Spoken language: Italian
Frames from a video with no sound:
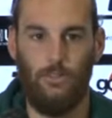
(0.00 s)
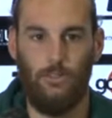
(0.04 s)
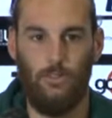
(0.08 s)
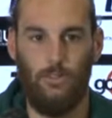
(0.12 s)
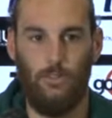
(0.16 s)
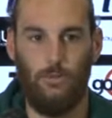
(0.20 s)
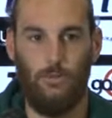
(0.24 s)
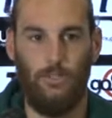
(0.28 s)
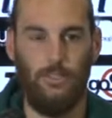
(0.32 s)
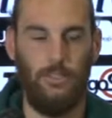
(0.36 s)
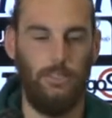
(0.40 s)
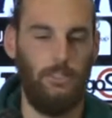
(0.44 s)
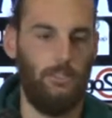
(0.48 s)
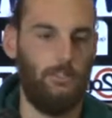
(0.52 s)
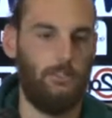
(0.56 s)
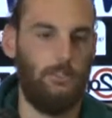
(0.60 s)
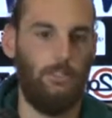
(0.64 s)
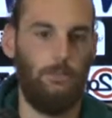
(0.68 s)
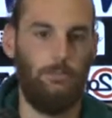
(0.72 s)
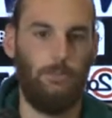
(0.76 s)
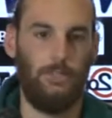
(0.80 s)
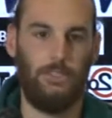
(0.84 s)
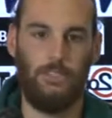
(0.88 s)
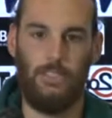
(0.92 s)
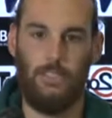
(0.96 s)
no? quindi si
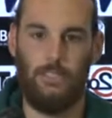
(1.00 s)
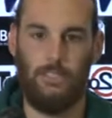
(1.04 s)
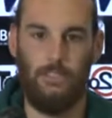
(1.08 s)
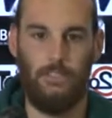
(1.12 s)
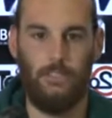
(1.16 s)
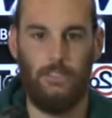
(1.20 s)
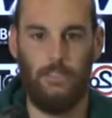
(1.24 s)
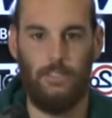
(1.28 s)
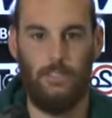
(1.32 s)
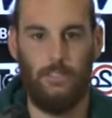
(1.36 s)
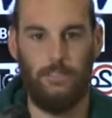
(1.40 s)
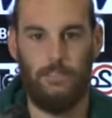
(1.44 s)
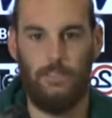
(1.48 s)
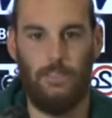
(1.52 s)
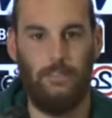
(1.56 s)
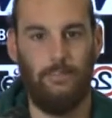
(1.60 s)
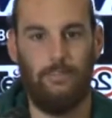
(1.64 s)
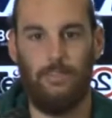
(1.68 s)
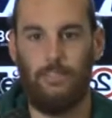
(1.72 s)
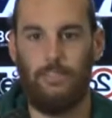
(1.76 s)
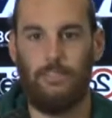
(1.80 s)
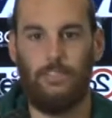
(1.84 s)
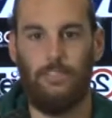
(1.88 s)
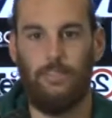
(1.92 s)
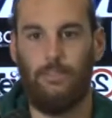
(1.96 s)
è passati da,
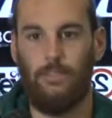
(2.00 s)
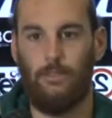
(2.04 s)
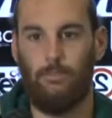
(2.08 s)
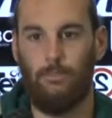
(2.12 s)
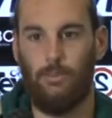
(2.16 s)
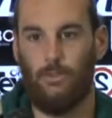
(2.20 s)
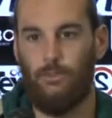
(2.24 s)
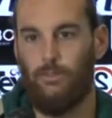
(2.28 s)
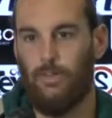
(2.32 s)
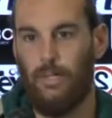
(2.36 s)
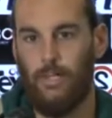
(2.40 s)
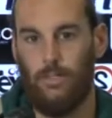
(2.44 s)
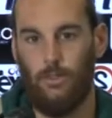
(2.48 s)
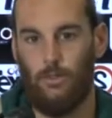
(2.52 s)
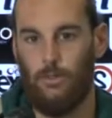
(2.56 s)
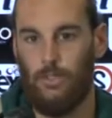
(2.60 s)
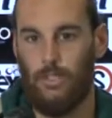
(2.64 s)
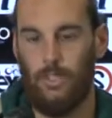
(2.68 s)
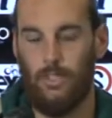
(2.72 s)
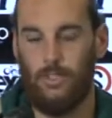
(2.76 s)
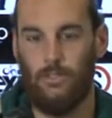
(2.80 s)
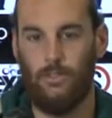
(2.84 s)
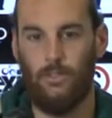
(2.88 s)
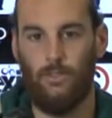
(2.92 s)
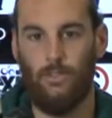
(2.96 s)
senza, senza provarlo
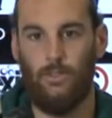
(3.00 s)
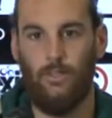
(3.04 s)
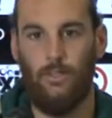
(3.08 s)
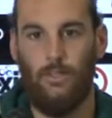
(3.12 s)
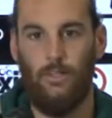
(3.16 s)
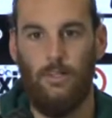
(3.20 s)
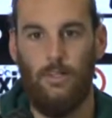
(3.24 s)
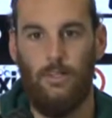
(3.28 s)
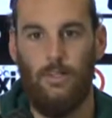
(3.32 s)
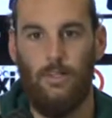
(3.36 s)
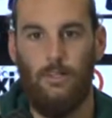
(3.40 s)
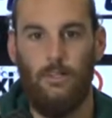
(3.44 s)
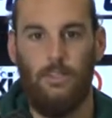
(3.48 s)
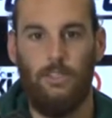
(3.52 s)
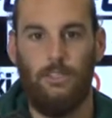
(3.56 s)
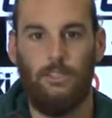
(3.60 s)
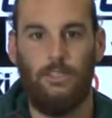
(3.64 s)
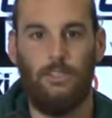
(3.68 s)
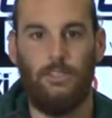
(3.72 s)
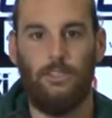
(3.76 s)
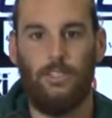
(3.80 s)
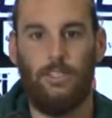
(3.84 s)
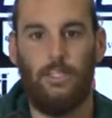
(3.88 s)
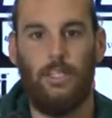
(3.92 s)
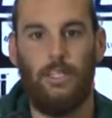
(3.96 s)
tanto, si
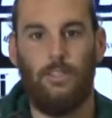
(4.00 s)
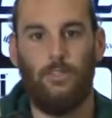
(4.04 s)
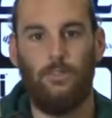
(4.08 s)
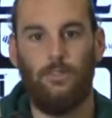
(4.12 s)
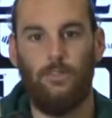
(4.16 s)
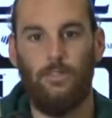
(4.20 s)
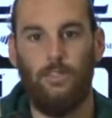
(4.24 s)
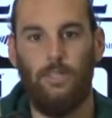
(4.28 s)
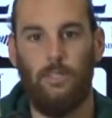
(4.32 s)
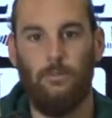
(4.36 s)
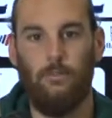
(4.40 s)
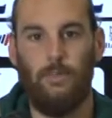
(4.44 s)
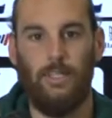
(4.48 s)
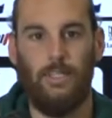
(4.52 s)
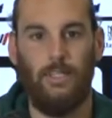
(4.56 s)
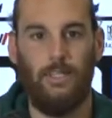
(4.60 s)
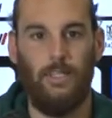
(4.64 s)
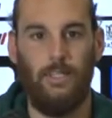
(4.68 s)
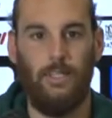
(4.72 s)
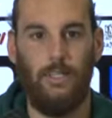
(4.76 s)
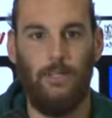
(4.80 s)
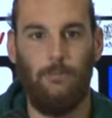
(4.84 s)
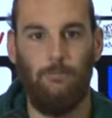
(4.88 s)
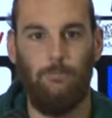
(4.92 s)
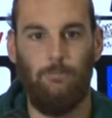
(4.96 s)
è cercato di
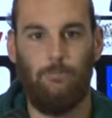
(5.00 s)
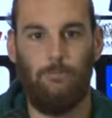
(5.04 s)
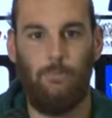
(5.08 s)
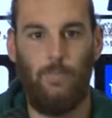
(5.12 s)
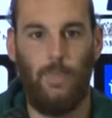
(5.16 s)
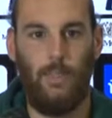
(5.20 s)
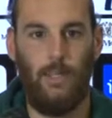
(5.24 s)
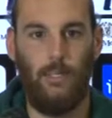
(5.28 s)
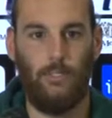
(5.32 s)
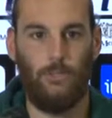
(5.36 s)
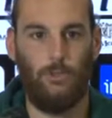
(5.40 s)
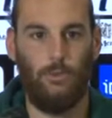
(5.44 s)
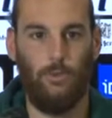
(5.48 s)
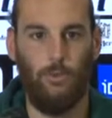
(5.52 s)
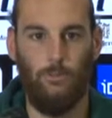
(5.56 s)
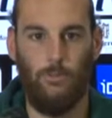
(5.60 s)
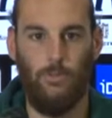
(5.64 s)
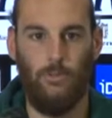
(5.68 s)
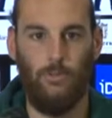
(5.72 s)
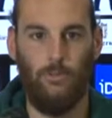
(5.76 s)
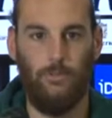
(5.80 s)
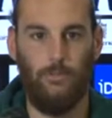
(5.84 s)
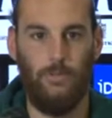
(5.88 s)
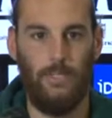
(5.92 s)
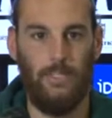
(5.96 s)
rimanere sui
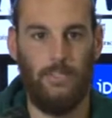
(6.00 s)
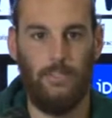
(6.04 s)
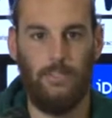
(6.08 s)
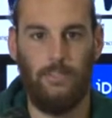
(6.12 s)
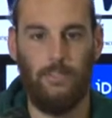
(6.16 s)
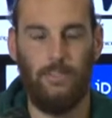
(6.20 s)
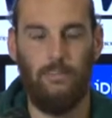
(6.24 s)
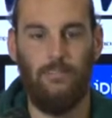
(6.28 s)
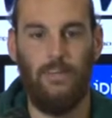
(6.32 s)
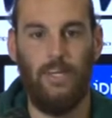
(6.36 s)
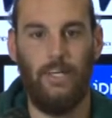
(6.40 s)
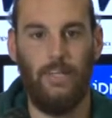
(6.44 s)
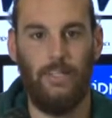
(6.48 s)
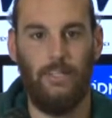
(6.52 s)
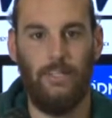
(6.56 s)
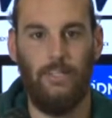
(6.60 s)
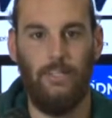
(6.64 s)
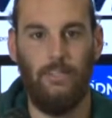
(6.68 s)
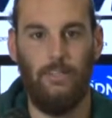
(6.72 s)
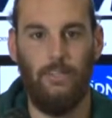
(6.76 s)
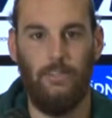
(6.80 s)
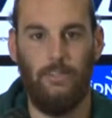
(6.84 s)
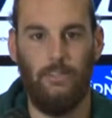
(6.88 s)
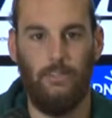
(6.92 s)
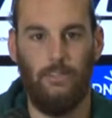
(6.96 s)
movimenti
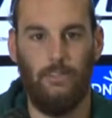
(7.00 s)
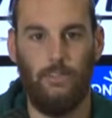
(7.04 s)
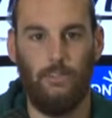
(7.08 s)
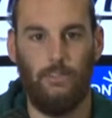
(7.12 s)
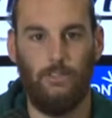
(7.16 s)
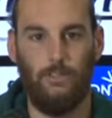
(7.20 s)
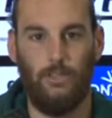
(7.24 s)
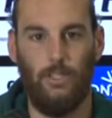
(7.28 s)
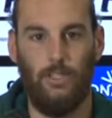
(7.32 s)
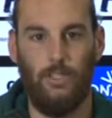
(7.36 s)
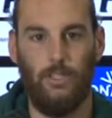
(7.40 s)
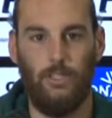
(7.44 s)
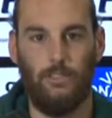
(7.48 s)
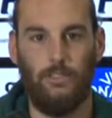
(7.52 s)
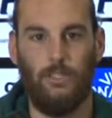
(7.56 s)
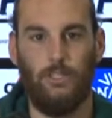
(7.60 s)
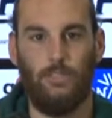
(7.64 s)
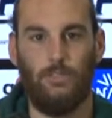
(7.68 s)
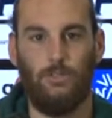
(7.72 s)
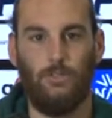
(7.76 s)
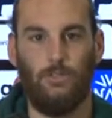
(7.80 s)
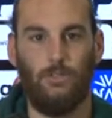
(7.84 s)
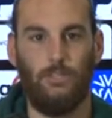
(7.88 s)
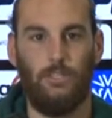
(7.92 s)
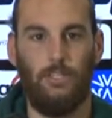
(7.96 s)
vecchi, cioè nel
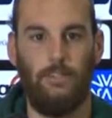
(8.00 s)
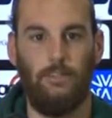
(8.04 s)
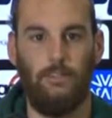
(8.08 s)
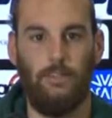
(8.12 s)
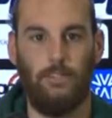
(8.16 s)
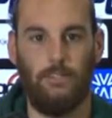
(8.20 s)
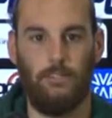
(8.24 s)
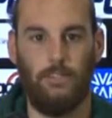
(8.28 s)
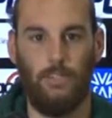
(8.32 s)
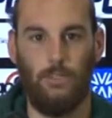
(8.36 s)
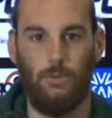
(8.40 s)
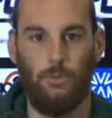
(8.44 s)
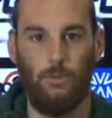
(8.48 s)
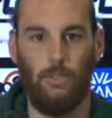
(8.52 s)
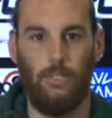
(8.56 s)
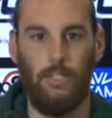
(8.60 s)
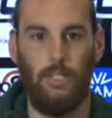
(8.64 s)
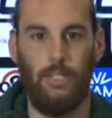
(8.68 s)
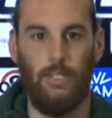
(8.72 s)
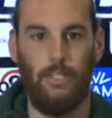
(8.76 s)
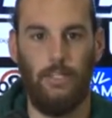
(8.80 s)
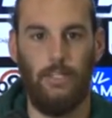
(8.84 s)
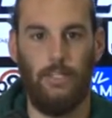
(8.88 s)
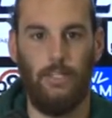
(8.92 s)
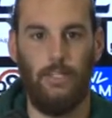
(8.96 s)
senso senza
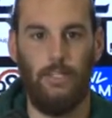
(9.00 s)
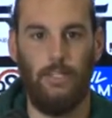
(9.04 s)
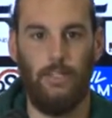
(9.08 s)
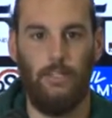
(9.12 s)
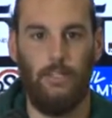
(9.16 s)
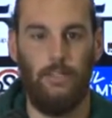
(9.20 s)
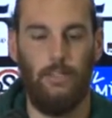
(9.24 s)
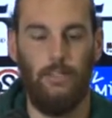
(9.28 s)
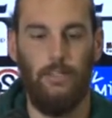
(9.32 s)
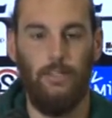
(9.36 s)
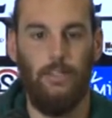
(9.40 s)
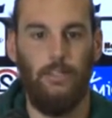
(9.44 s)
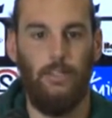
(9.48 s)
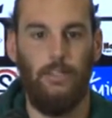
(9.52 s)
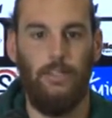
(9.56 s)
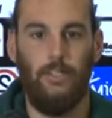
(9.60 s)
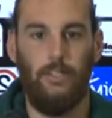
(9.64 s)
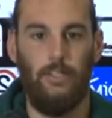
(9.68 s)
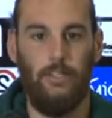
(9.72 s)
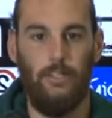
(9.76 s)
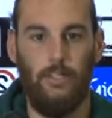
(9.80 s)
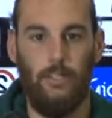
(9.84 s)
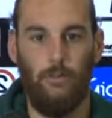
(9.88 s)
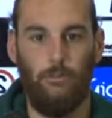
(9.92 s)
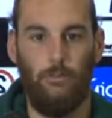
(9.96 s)
snaturare
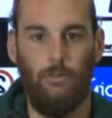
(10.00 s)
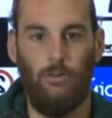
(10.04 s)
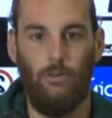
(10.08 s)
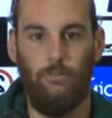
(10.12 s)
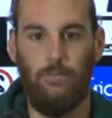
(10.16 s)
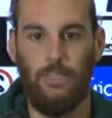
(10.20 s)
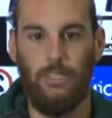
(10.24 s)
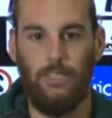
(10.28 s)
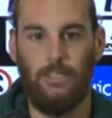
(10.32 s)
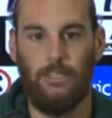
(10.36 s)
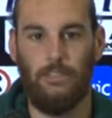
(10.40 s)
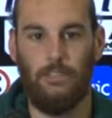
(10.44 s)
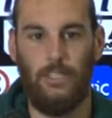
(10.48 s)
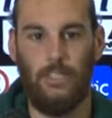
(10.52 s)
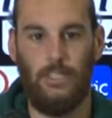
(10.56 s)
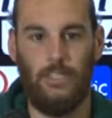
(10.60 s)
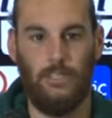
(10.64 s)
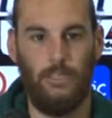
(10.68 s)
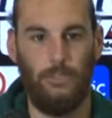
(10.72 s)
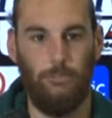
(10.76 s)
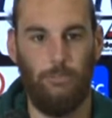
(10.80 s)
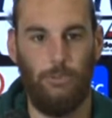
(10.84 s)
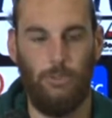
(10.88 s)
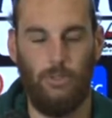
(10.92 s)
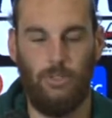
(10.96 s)
i, i, movimenti già che
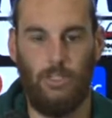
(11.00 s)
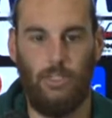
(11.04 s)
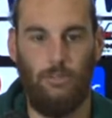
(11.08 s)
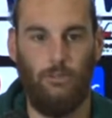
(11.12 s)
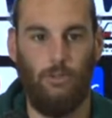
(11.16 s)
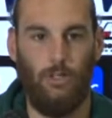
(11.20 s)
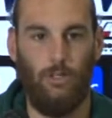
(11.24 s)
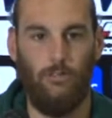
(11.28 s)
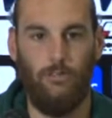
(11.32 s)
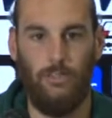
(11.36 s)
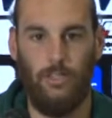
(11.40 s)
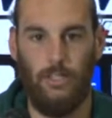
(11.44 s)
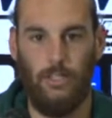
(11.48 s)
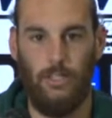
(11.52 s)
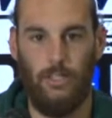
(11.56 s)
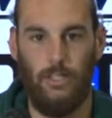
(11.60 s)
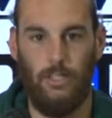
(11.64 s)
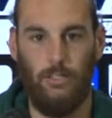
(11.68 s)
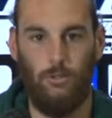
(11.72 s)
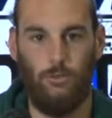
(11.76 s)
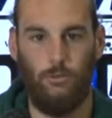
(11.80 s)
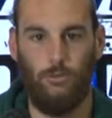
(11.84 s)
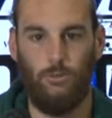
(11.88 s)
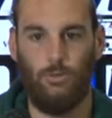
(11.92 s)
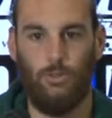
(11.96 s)
ci portavano ad avere
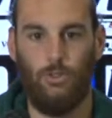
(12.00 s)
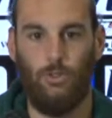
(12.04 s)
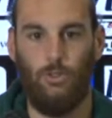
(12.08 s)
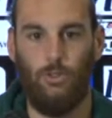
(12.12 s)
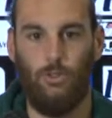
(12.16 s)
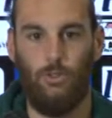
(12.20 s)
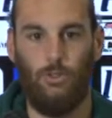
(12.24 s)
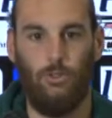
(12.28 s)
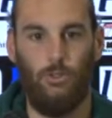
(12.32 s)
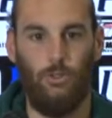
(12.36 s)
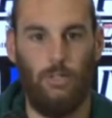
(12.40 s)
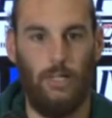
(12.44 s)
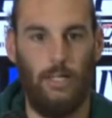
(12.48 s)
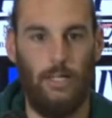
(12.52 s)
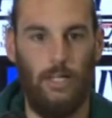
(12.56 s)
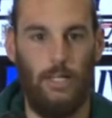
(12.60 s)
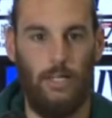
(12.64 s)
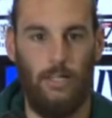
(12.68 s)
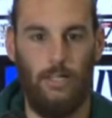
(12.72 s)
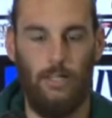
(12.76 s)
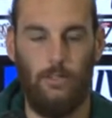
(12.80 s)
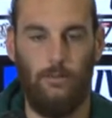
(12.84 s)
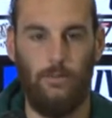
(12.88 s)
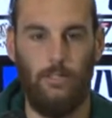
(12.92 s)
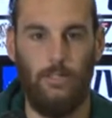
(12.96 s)
un gioco
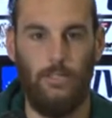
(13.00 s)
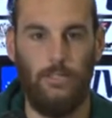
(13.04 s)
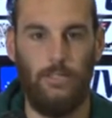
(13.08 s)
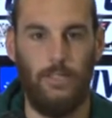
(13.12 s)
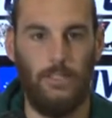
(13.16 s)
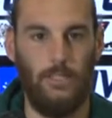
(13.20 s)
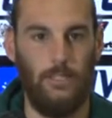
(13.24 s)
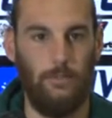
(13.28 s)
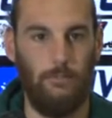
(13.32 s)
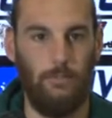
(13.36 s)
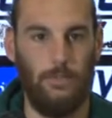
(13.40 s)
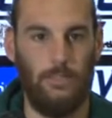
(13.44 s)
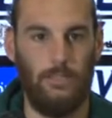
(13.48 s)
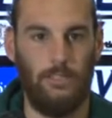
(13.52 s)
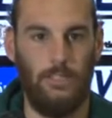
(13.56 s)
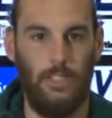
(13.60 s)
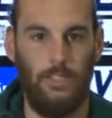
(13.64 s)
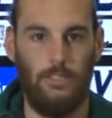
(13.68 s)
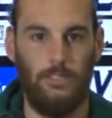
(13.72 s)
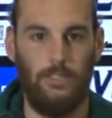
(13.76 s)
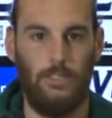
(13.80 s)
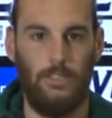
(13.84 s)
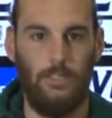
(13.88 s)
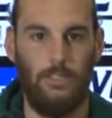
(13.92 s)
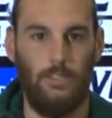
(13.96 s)
corale, quindi tanti
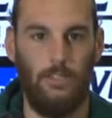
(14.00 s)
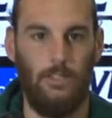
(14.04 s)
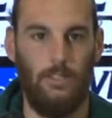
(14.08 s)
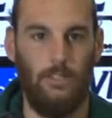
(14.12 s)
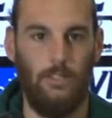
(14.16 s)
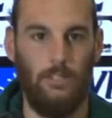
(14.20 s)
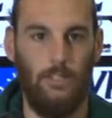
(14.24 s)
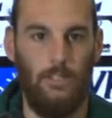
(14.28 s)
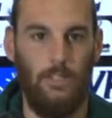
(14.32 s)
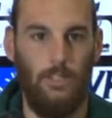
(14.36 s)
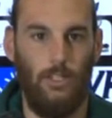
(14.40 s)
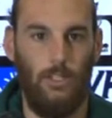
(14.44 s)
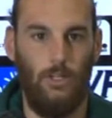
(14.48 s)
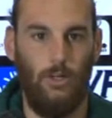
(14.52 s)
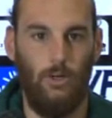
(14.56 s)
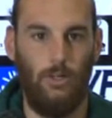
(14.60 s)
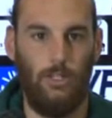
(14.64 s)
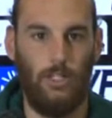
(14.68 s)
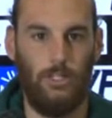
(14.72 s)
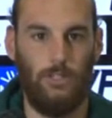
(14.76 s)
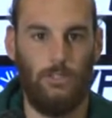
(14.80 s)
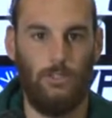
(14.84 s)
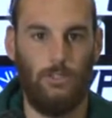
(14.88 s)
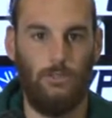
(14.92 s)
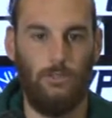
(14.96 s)
passaggi, tante
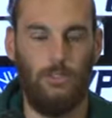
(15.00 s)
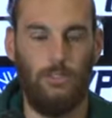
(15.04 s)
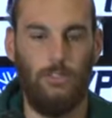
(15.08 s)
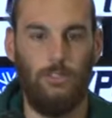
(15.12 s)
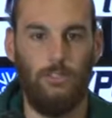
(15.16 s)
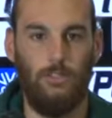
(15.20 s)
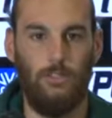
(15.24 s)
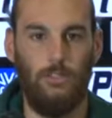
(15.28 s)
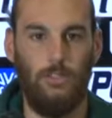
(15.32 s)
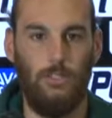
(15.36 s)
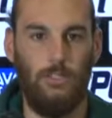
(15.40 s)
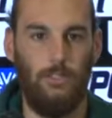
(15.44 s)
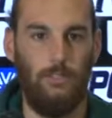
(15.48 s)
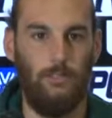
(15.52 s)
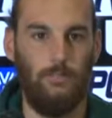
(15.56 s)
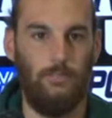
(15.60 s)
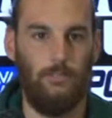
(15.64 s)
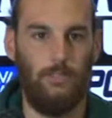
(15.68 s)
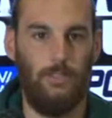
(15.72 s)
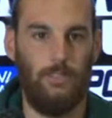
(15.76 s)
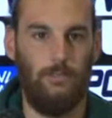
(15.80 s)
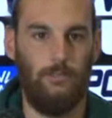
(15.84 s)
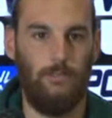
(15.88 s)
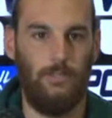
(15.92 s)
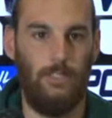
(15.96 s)
occasioni da,
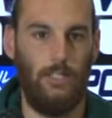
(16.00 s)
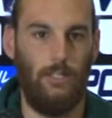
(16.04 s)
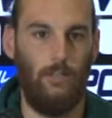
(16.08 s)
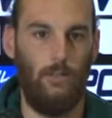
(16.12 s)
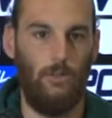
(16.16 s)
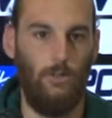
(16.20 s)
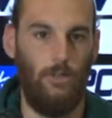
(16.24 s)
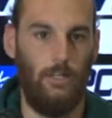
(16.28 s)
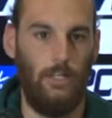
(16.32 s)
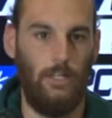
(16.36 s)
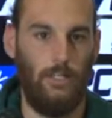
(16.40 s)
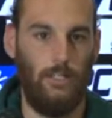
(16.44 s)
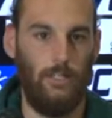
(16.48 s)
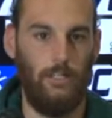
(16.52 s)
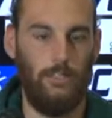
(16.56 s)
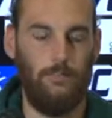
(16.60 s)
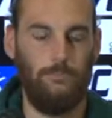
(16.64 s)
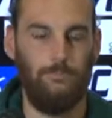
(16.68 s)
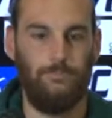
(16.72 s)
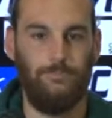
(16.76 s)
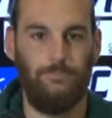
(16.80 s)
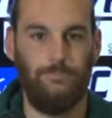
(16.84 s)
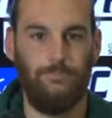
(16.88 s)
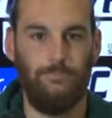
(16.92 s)
da gol anche.